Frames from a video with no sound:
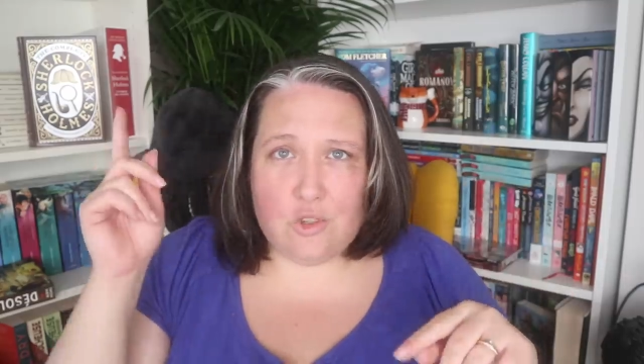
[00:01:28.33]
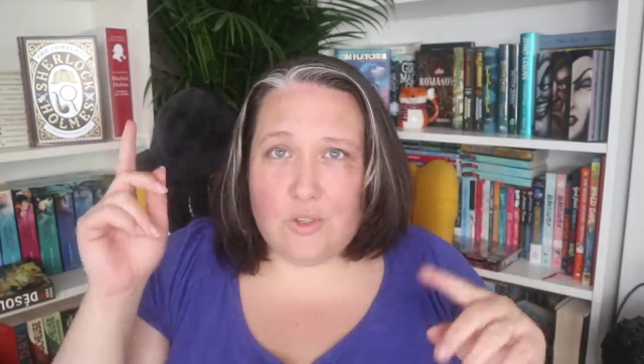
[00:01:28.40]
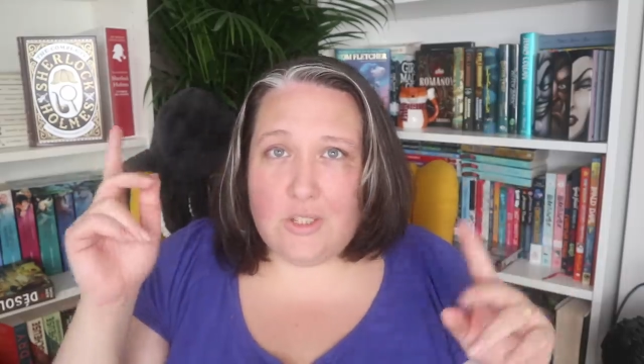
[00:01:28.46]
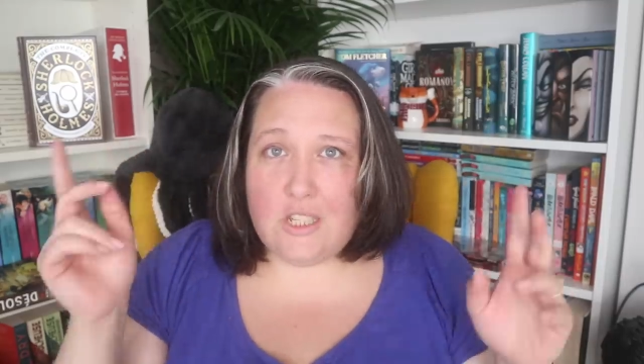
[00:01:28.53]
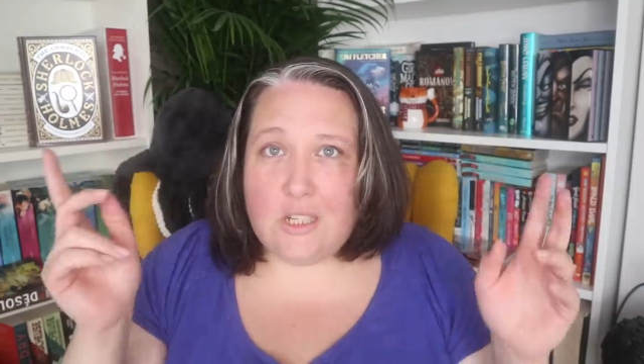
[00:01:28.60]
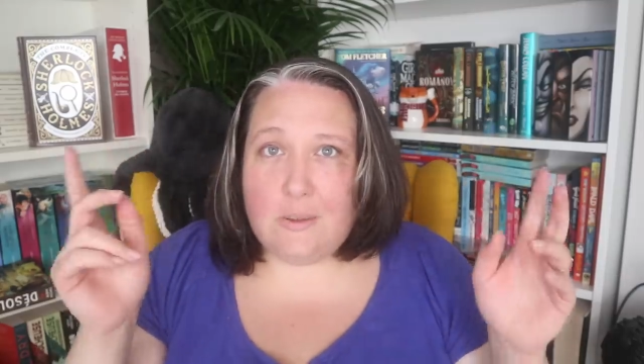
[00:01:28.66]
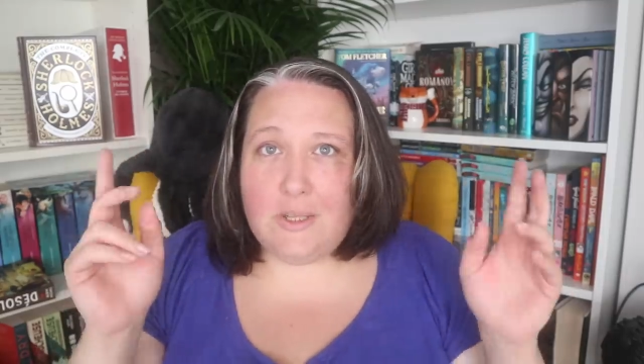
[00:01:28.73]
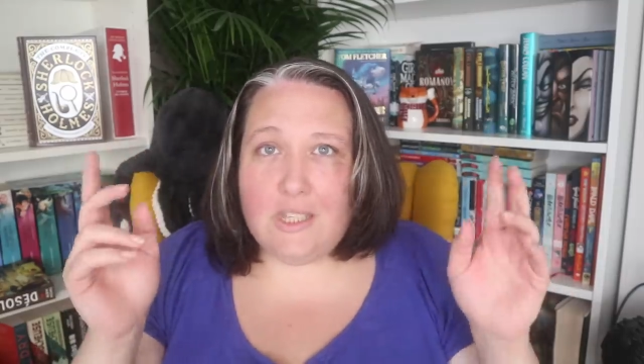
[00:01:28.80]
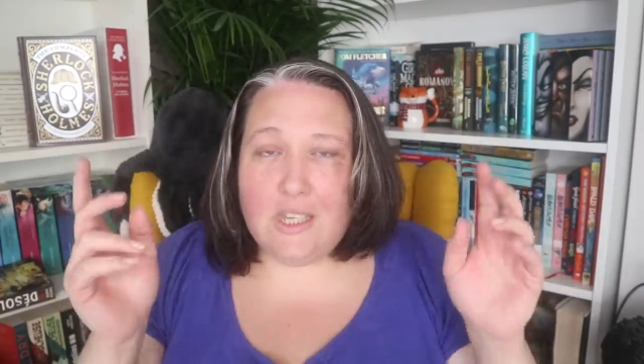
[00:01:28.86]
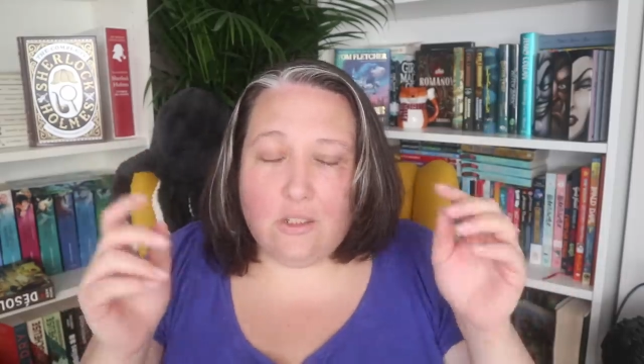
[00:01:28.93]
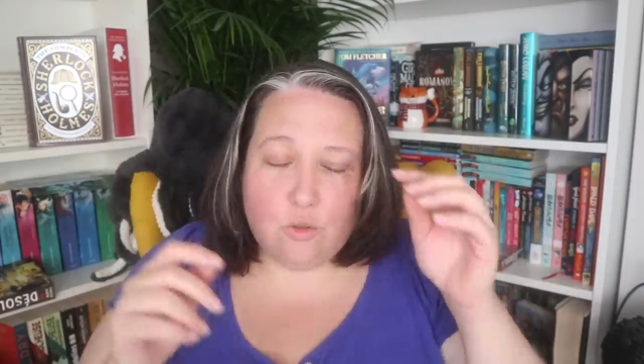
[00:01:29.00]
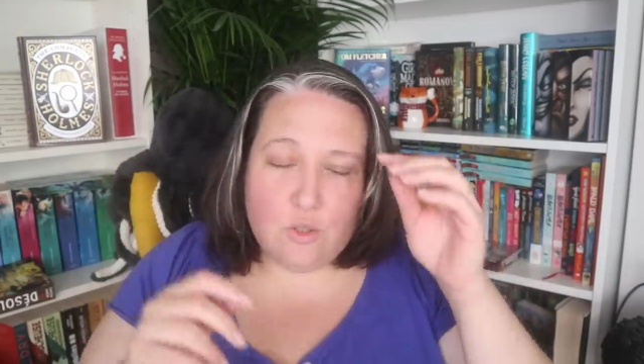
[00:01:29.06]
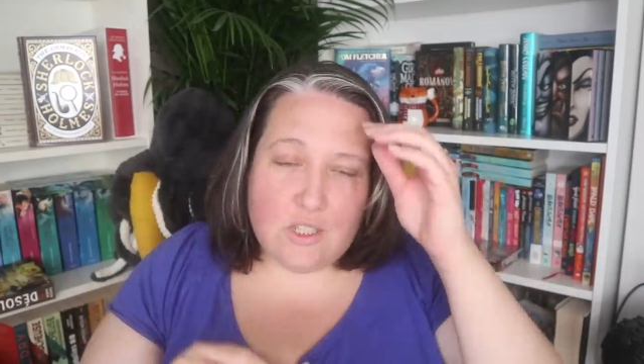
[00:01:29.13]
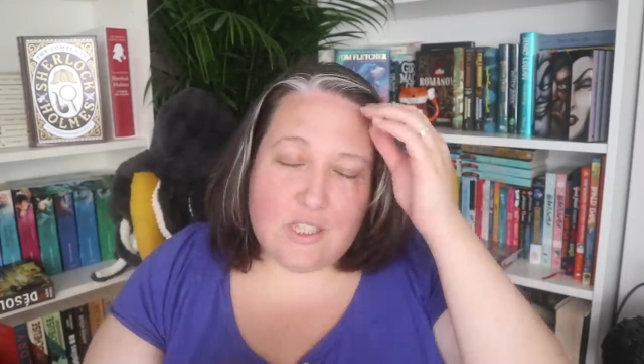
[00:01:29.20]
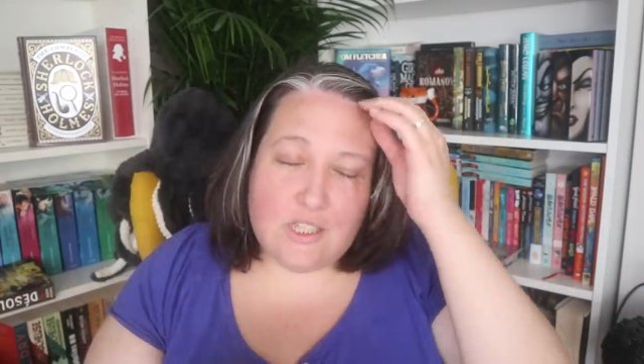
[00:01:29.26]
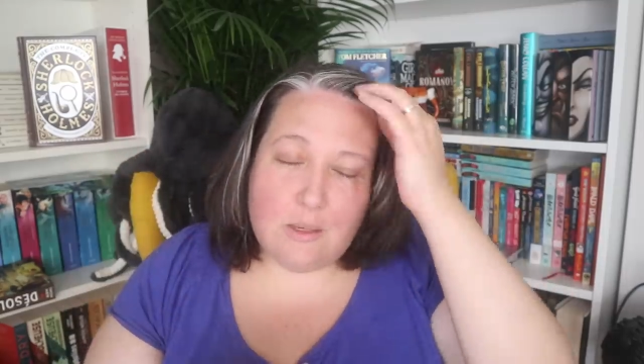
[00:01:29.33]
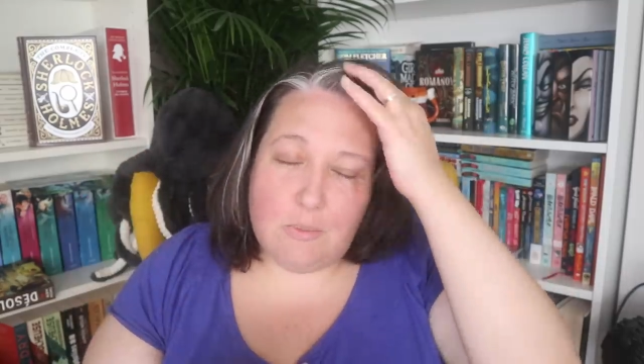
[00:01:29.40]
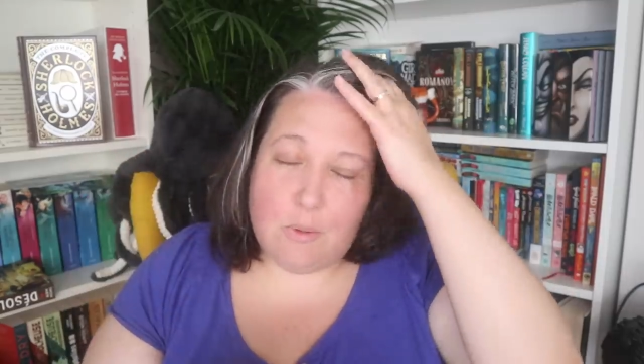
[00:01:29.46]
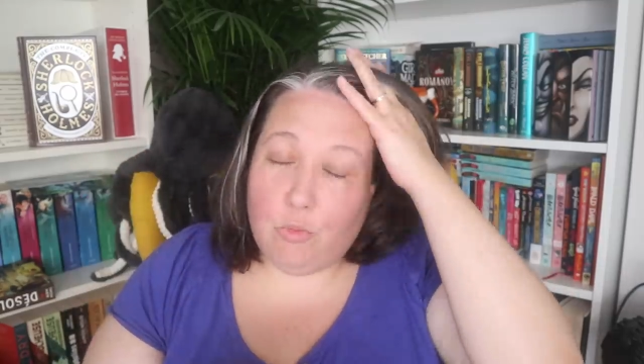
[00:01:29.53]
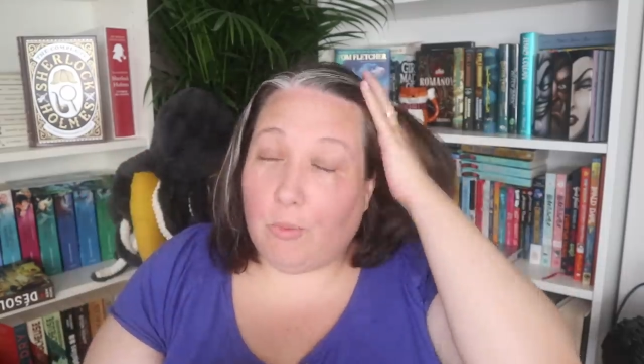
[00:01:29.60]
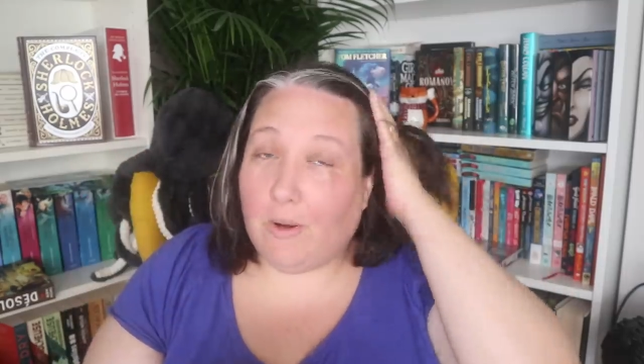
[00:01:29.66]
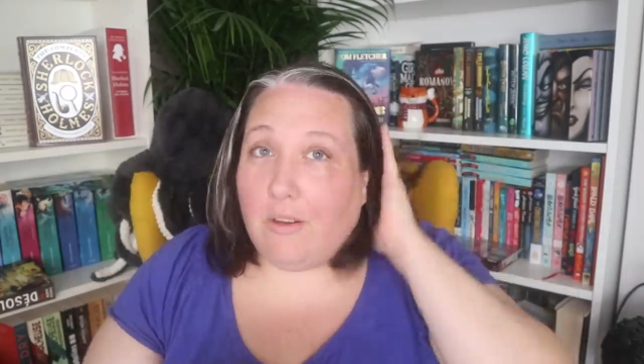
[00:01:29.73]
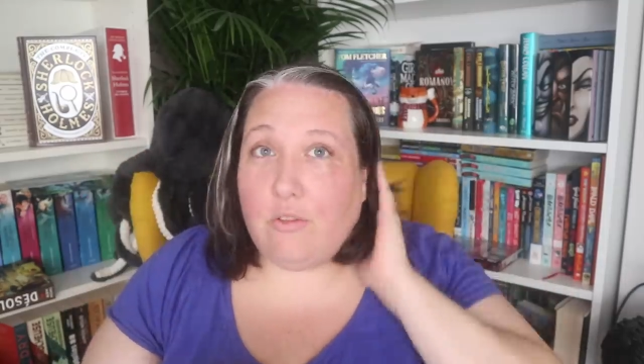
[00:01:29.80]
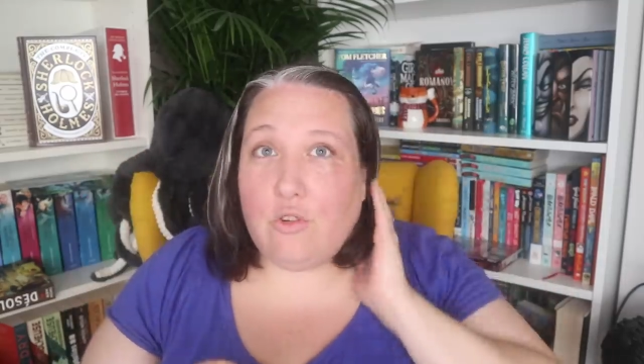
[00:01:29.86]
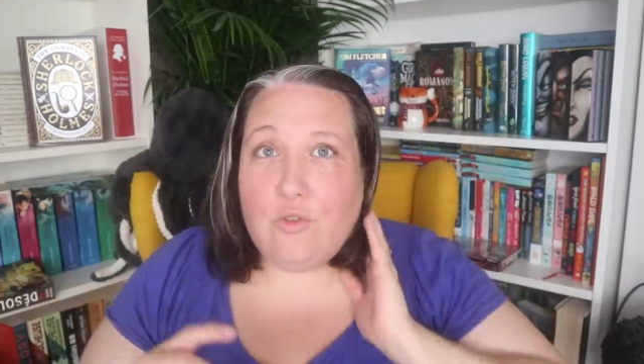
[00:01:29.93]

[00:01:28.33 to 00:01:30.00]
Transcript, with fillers: je ne sais jamais de quel côté c'est, mais bon bref,